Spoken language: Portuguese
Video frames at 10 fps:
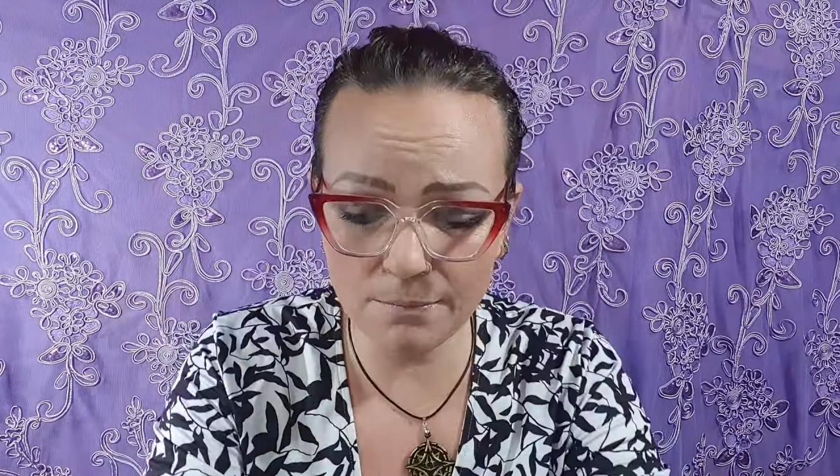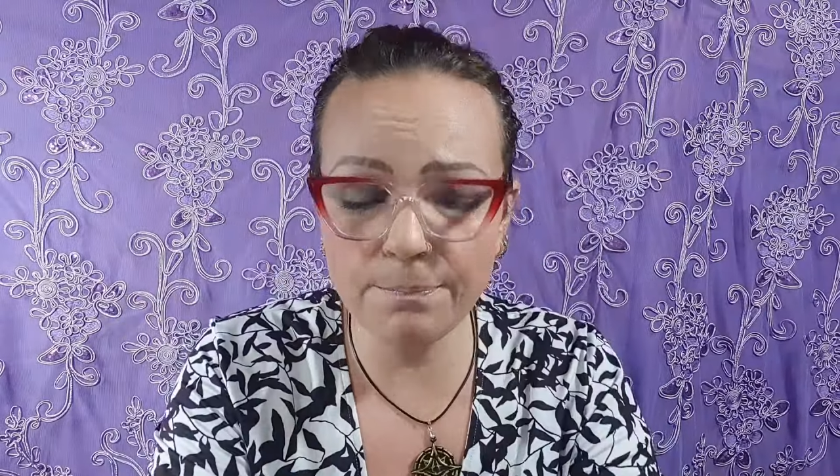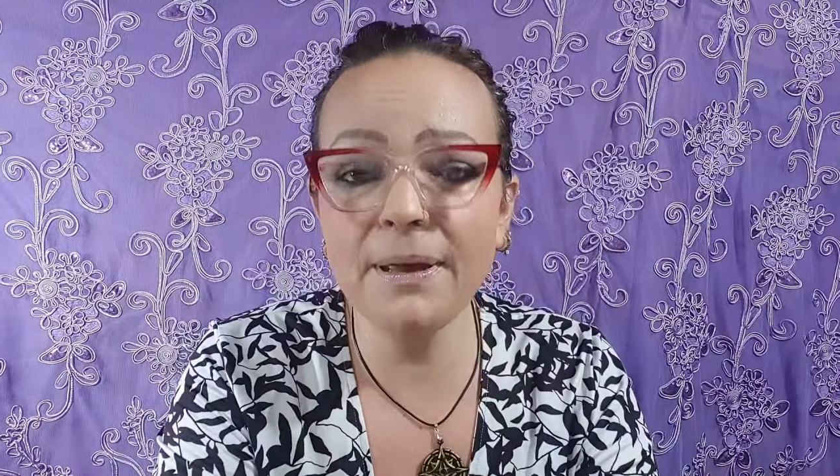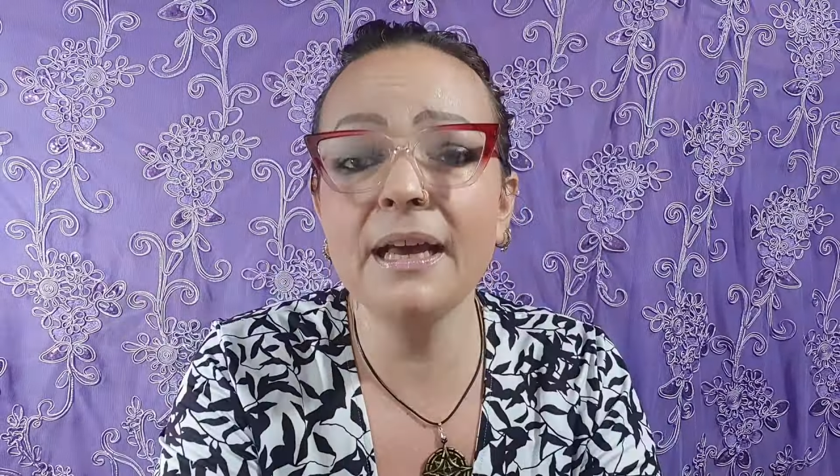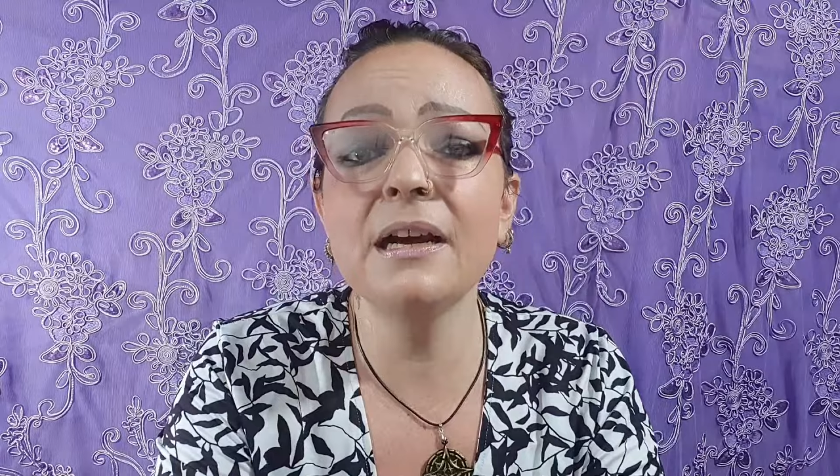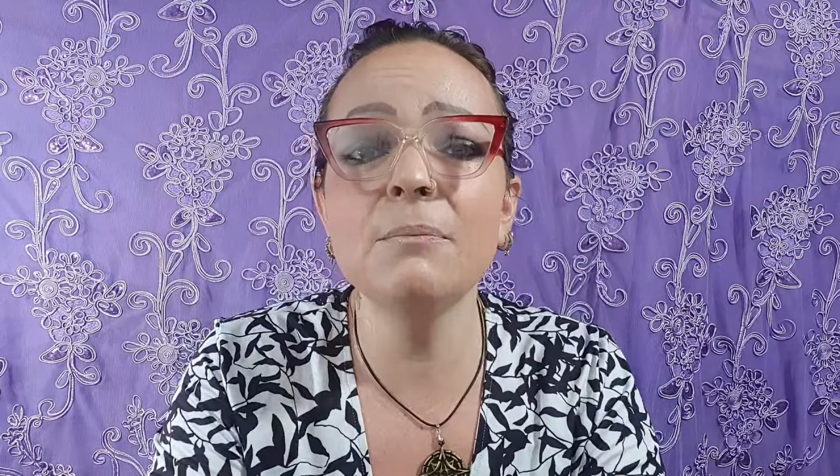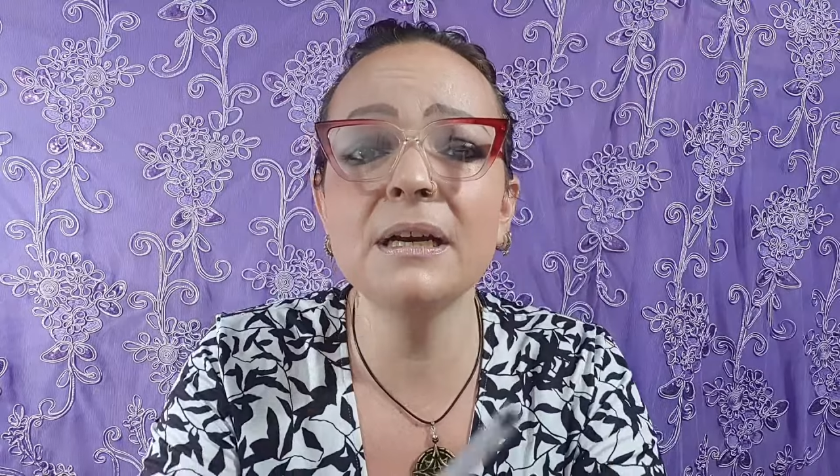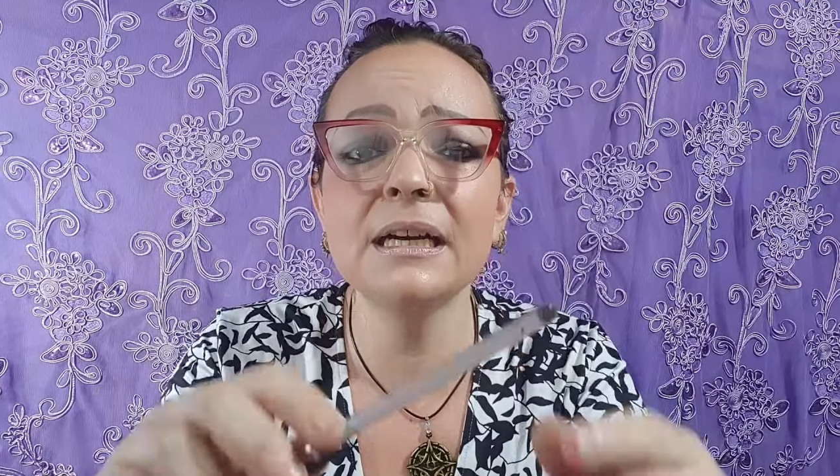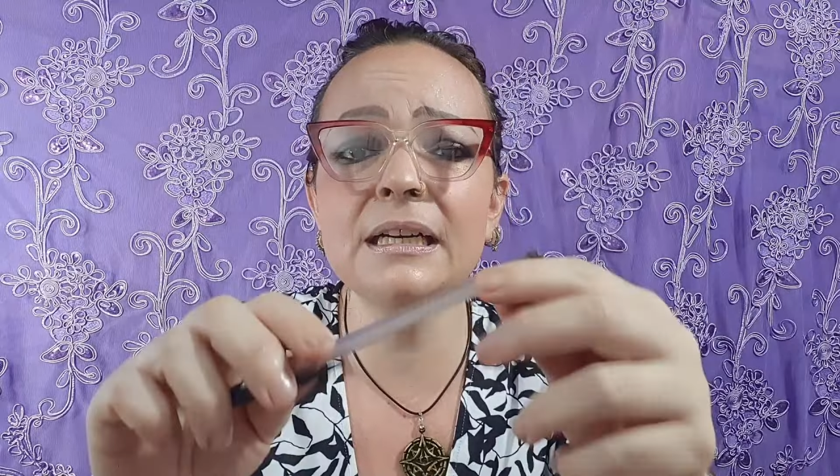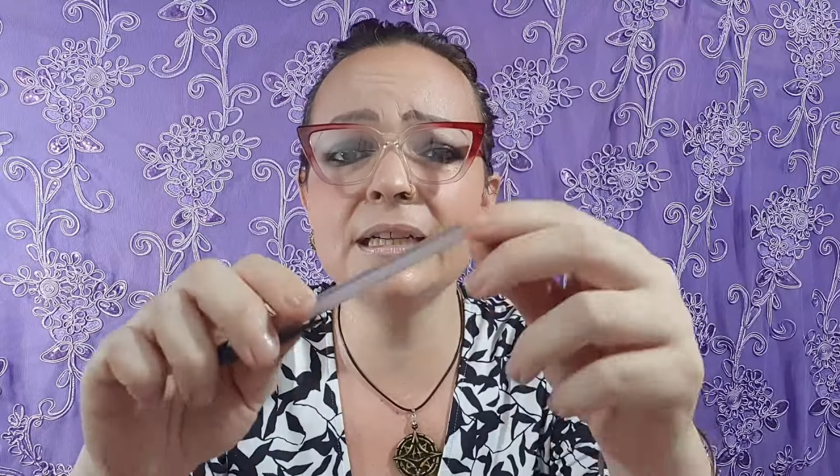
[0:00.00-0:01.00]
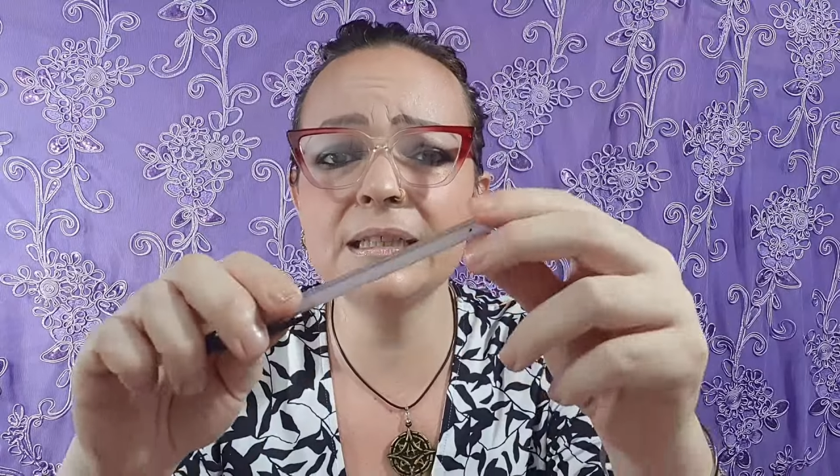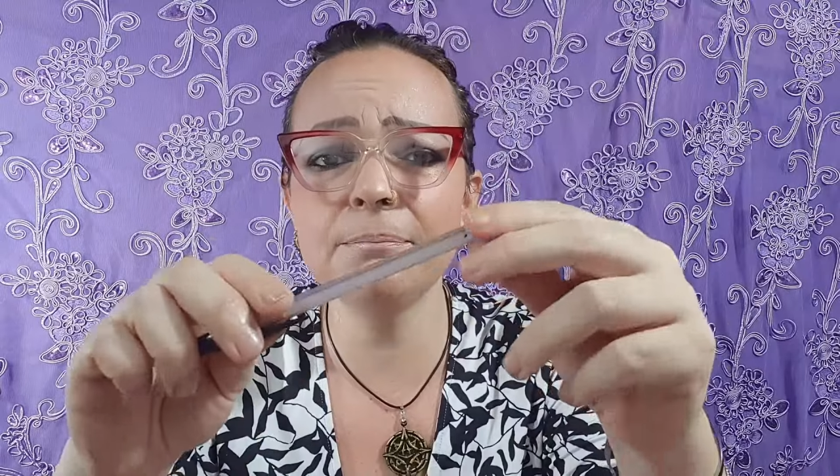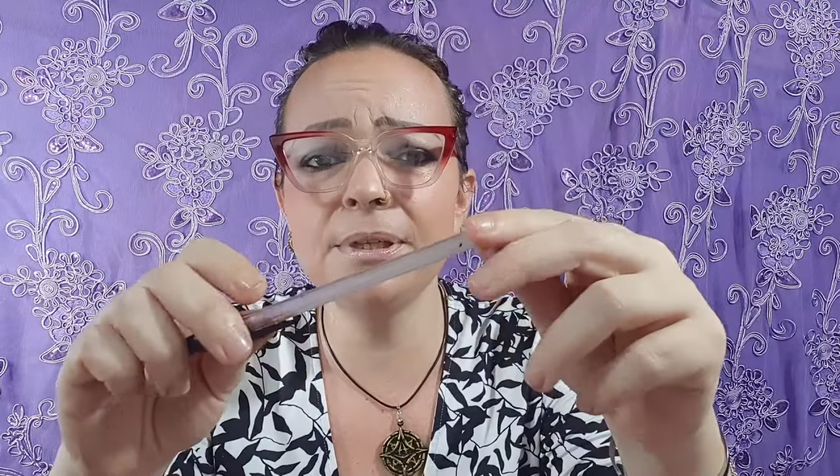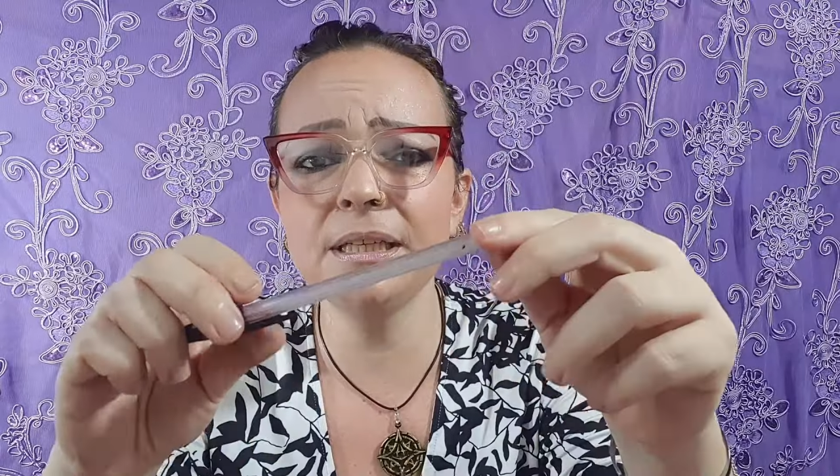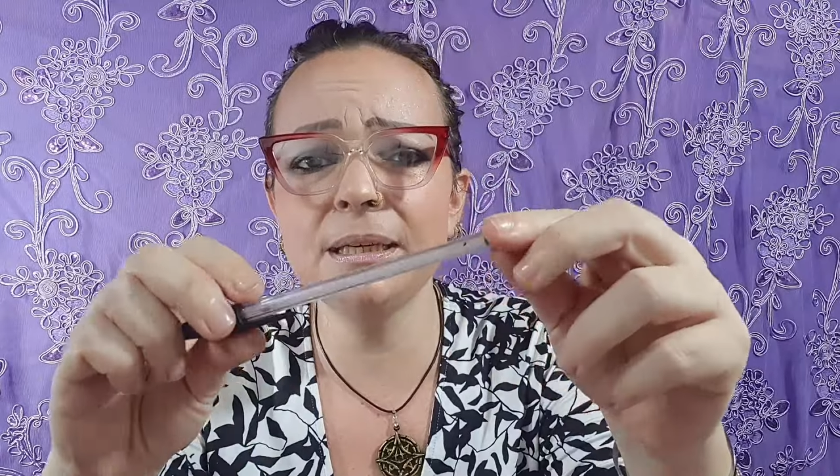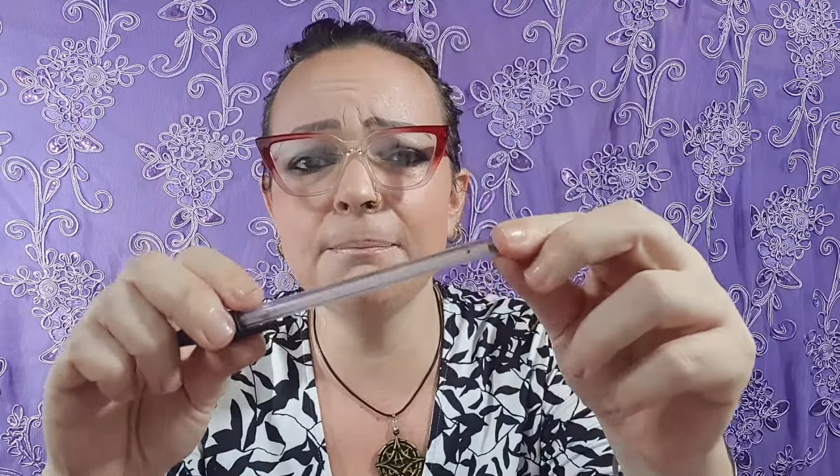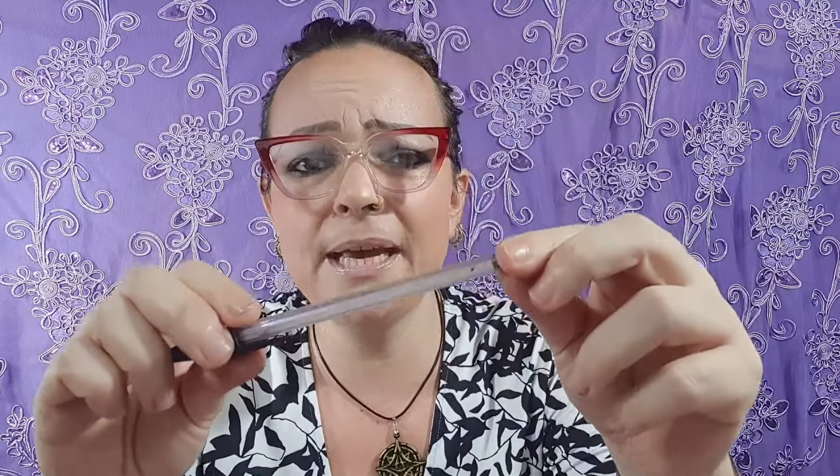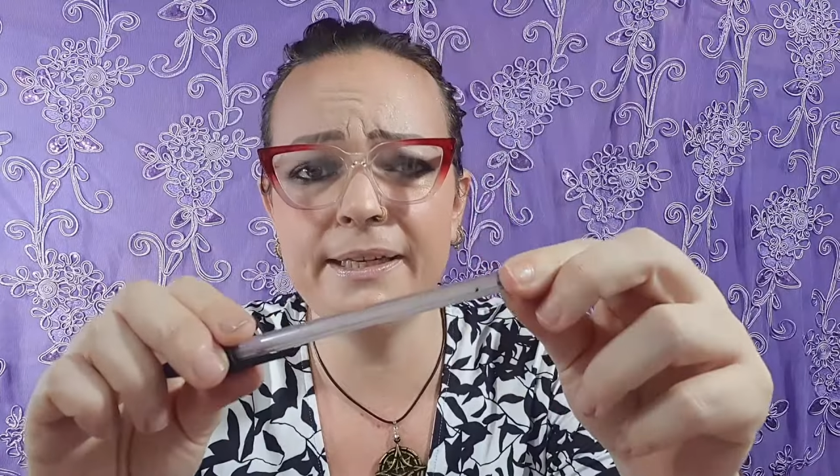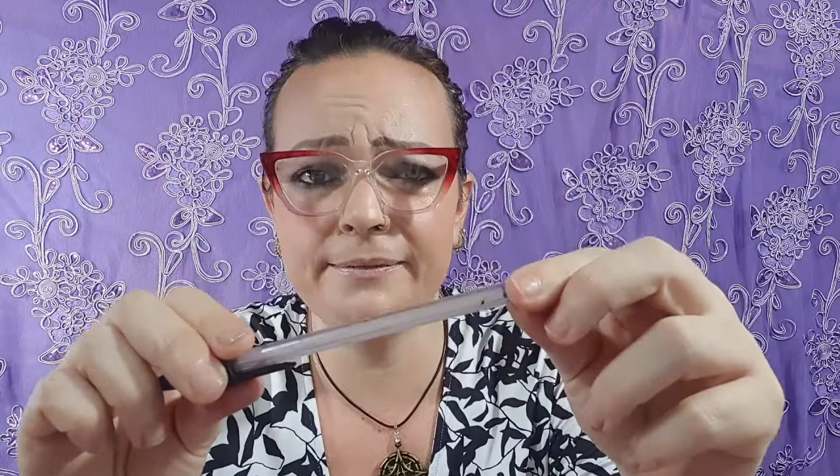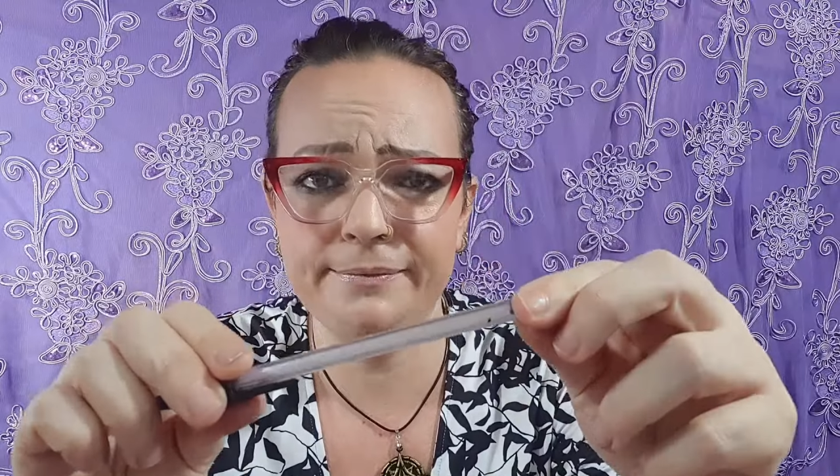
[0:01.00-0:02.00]
Pega uma caneta Bic,
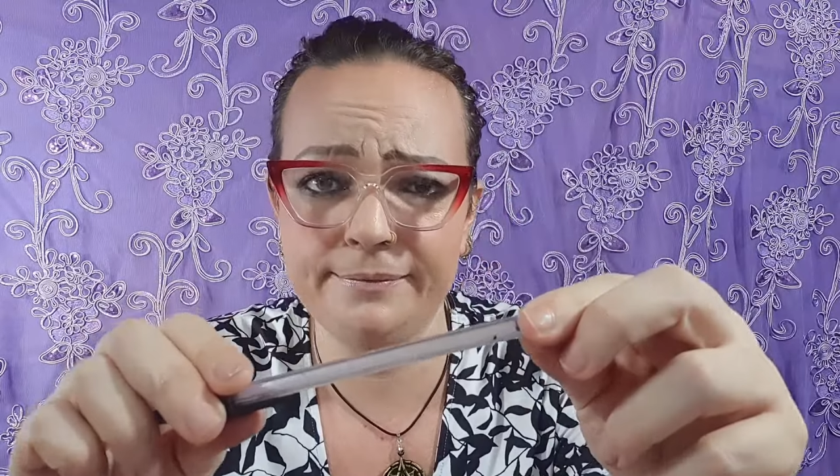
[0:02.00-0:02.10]
bem.